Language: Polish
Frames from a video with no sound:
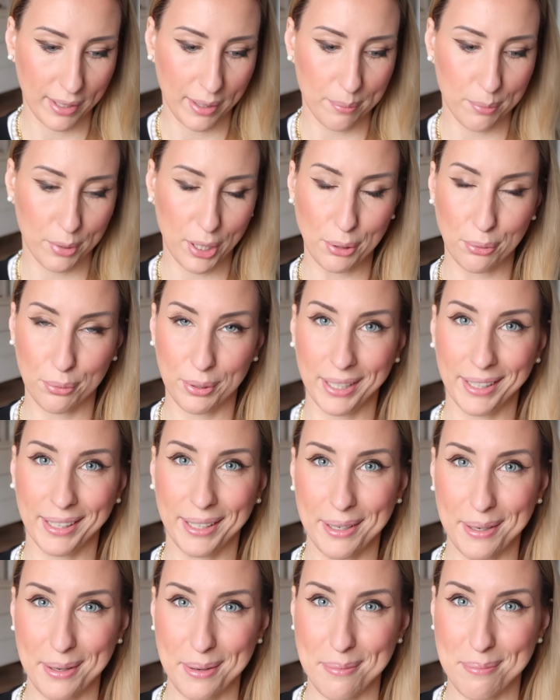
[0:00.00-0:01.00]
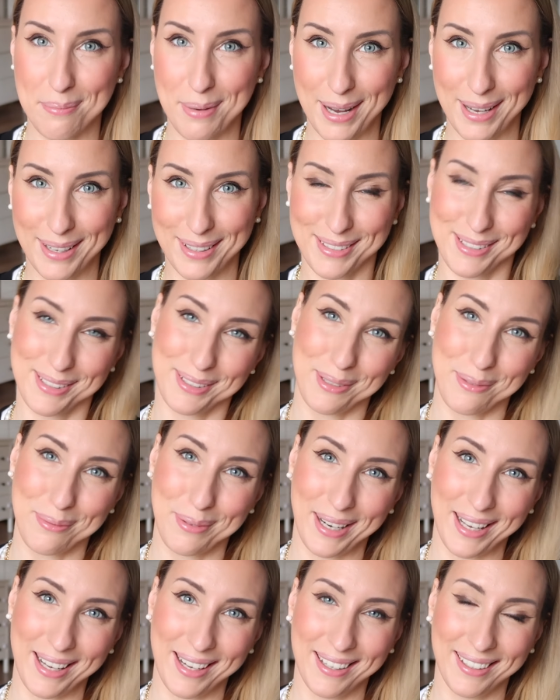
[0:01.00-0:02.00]
moja tutaj e, bardzo
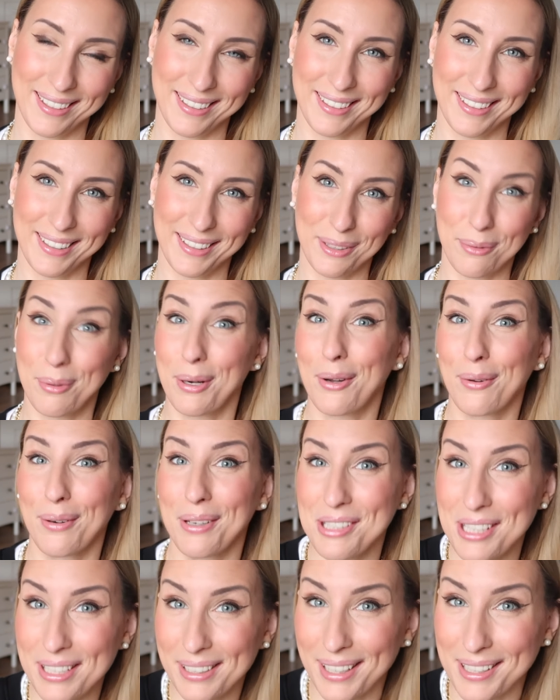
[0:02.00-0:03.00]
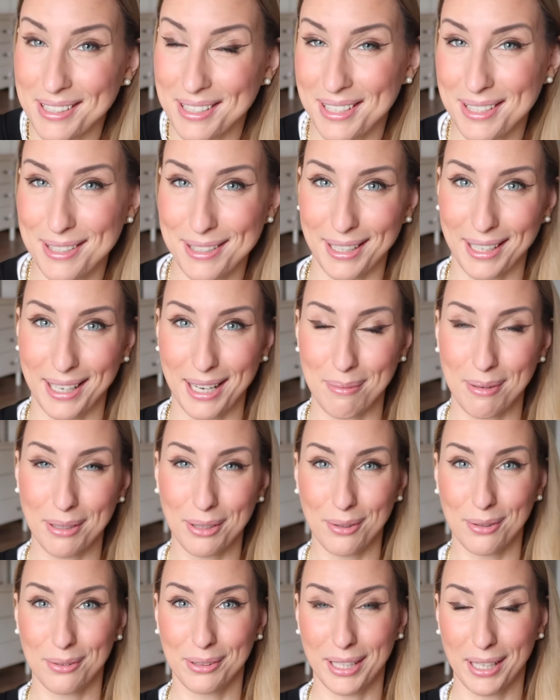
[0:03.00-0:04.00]
dobra, e, dobra koleżanka z Instagrama,
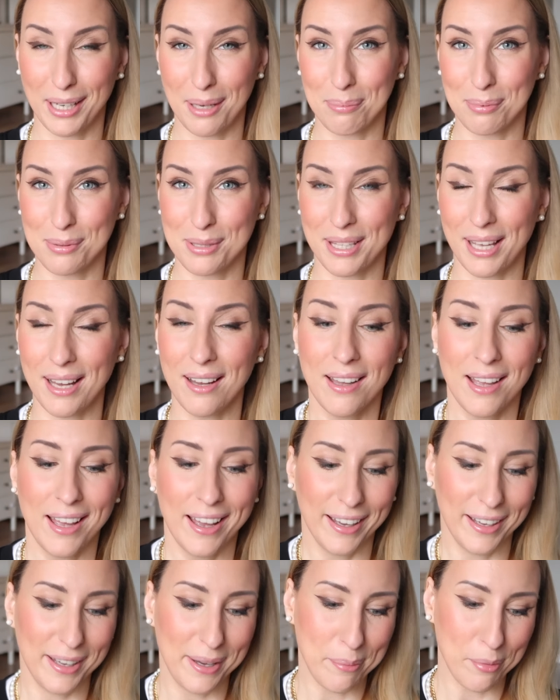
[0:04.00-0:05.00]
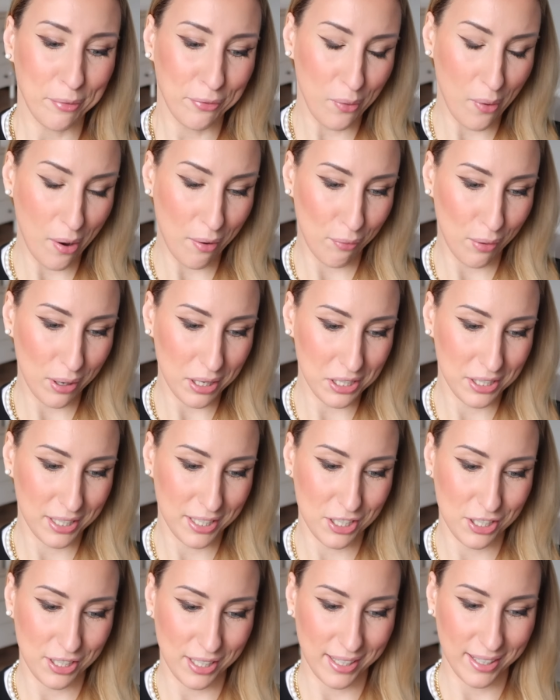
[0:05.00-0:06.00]
Dorotka Kapusta, e, mówiła właśnie,
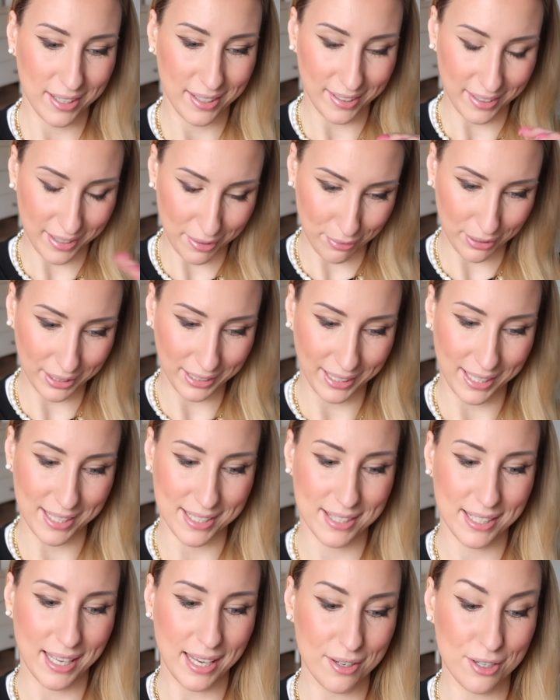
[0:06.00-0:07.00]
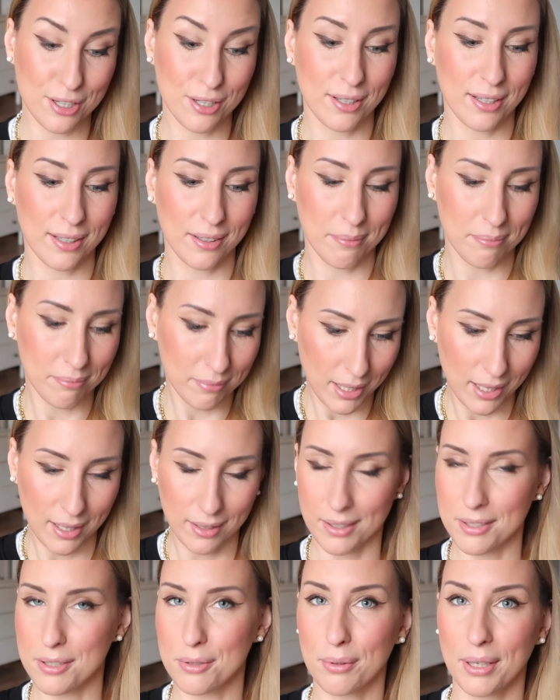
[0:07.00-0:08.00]
że Ewelinkę zna, że
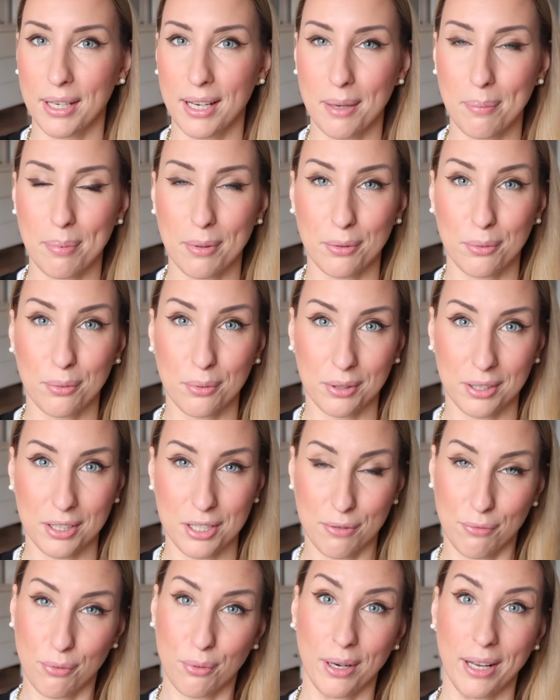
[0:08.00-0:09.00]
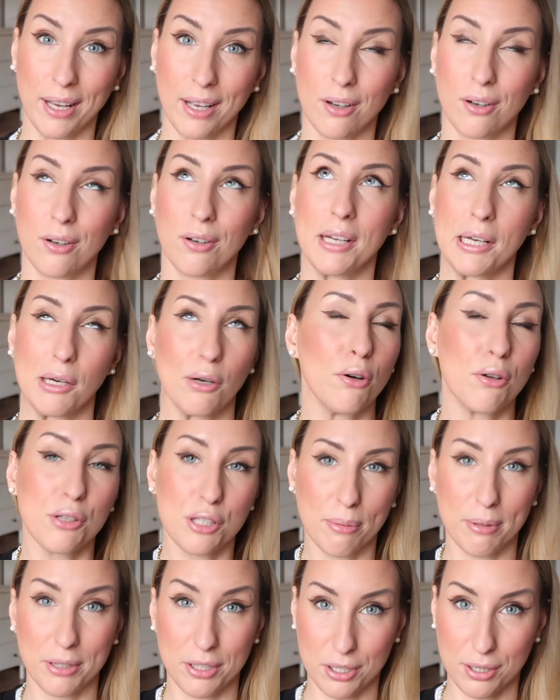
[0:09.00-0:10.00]
testuję jej produkty, że w ogóle jako, jako
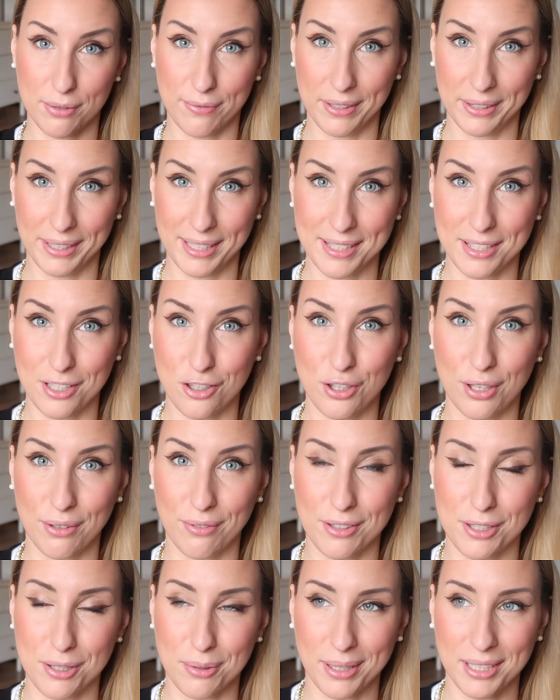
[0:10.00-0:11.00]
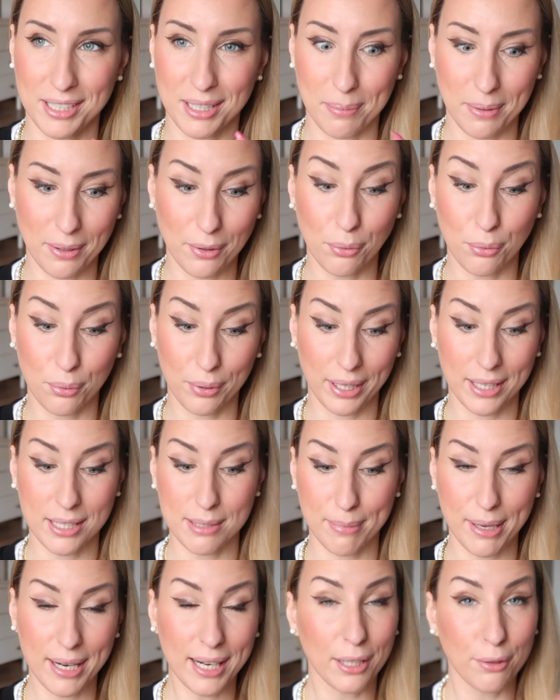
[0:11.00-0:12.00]
osoba też jest fantastyczna, więc słuchajcie, naprawdę tutaj jest
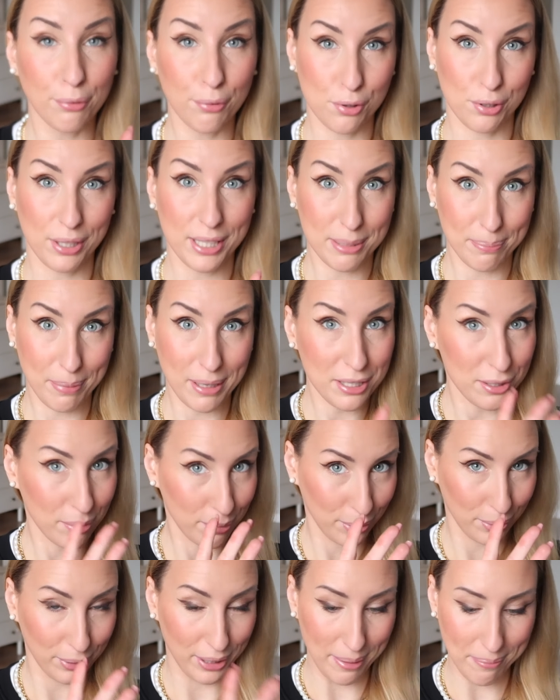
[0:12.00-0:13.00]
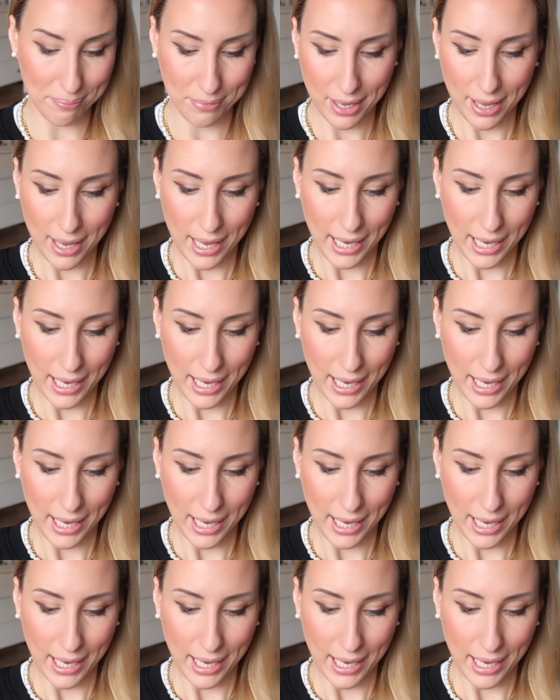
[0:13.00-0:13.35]
marka tworzona z pasją, dodam.